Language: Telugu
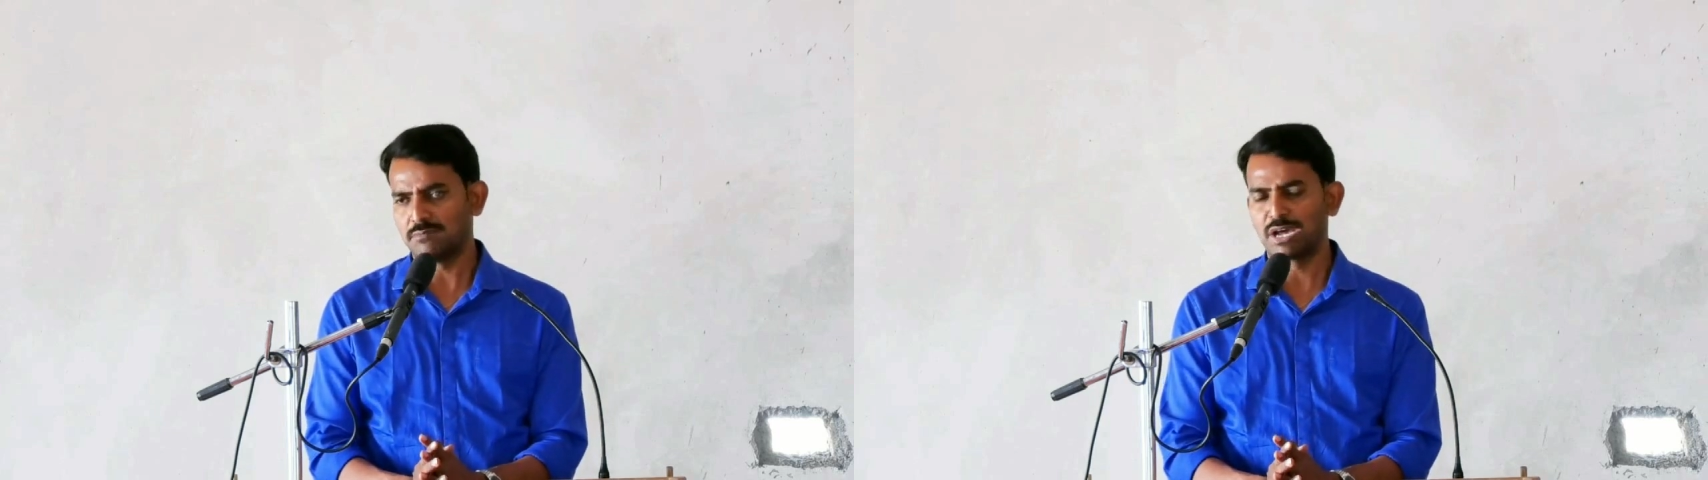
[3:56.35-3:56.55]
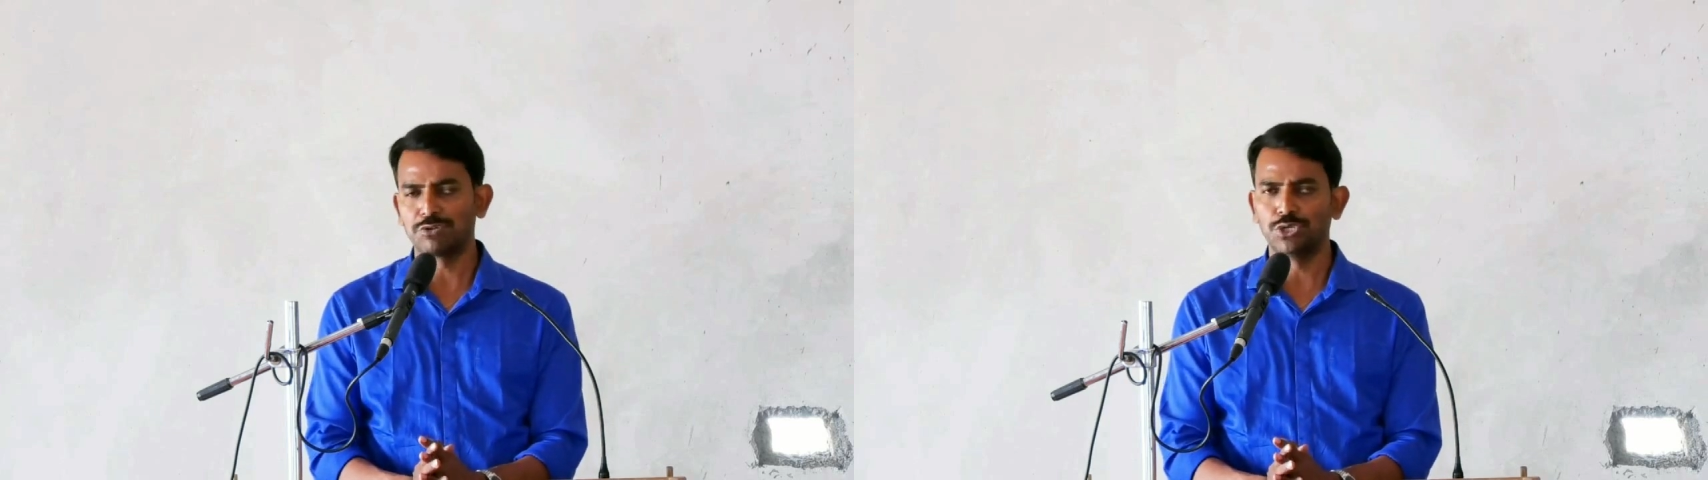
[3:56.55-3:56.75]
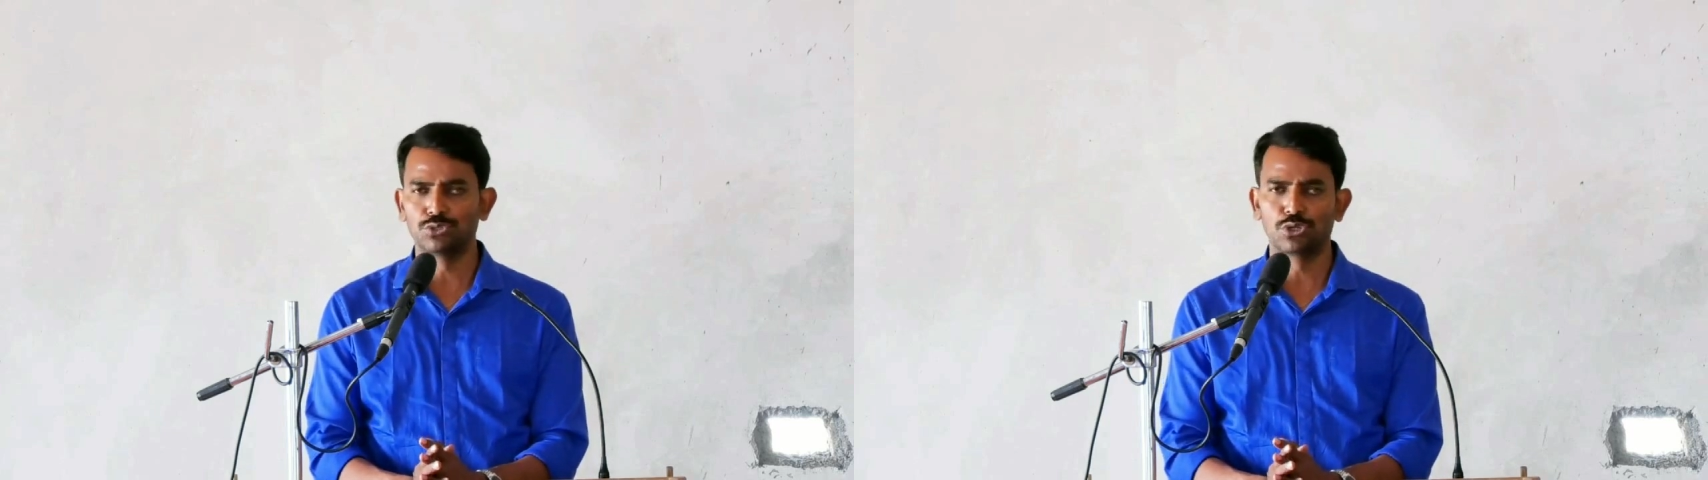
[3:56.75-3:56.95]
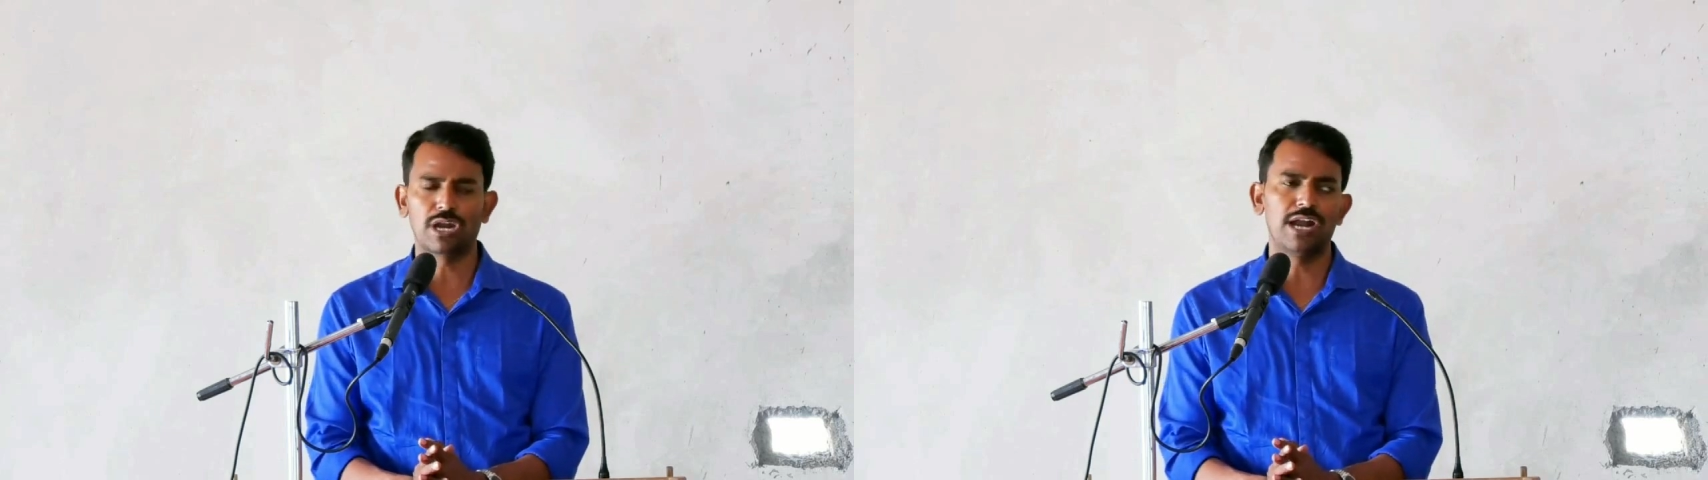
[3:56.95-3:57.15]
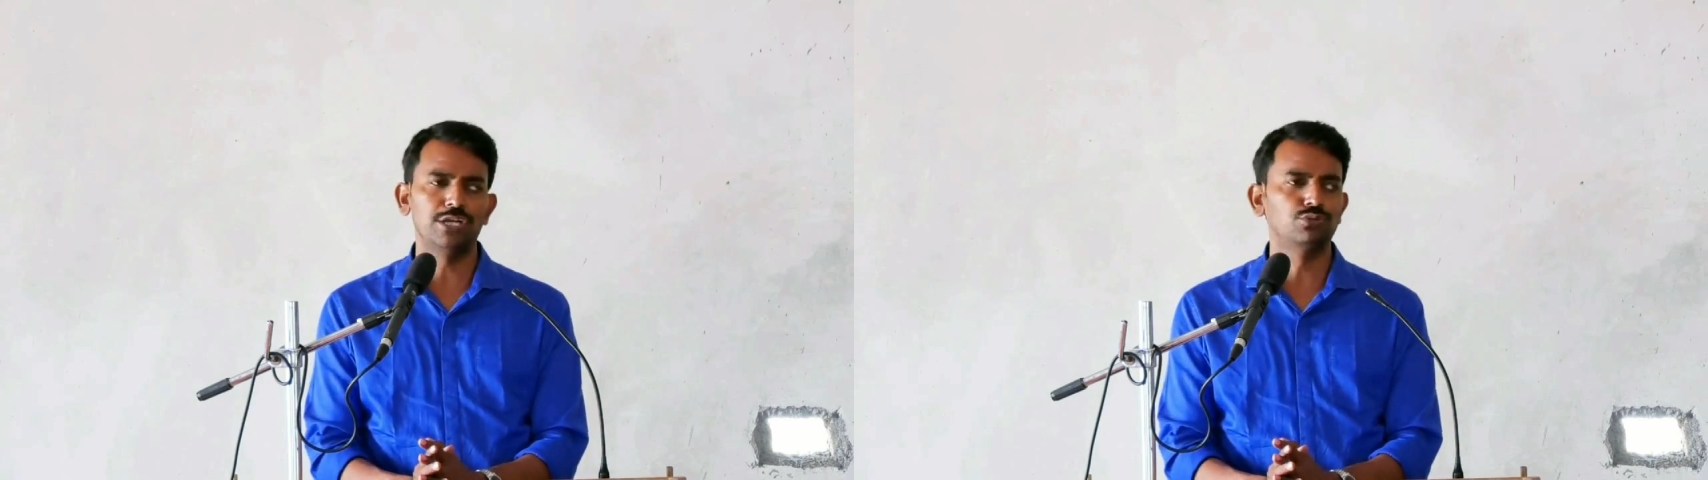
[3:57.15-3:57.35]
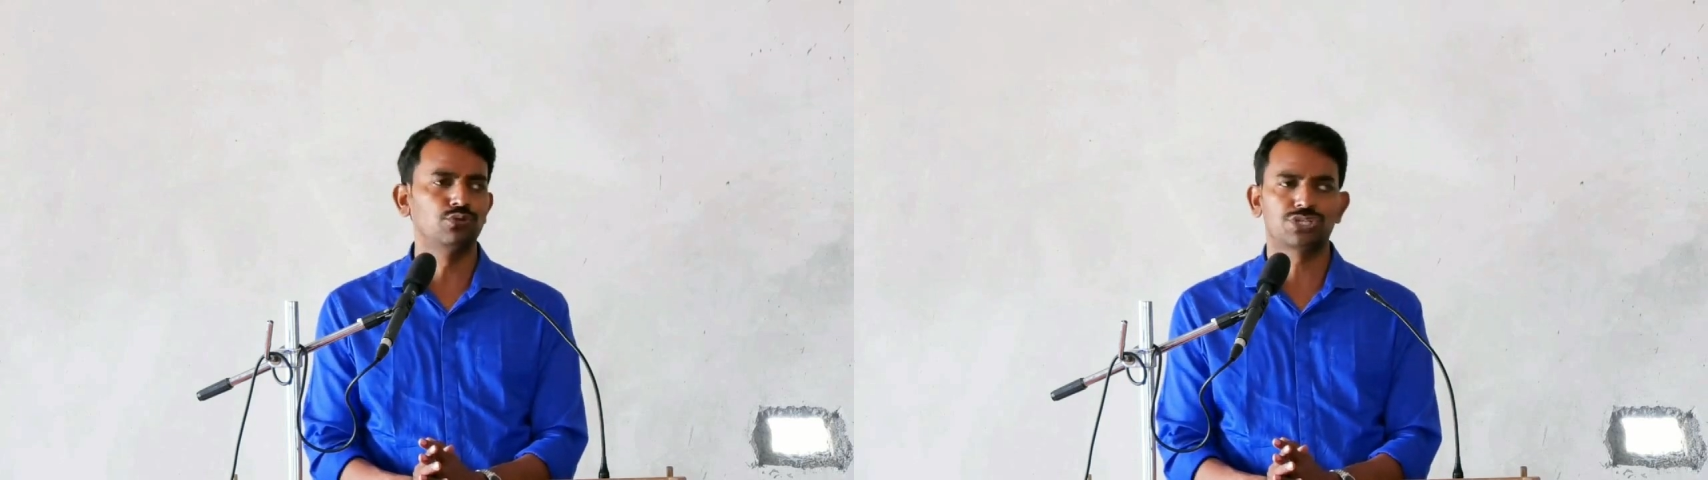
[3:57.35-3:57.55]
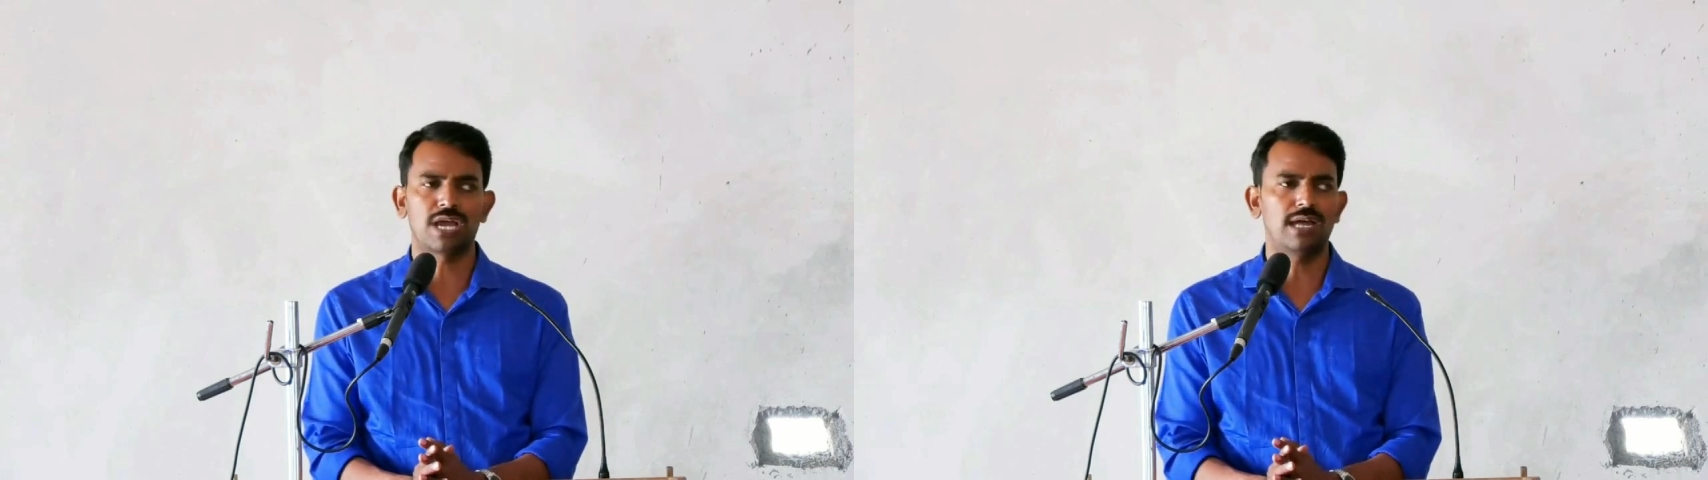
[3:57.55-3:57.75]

మనం ఎదురాడి దూష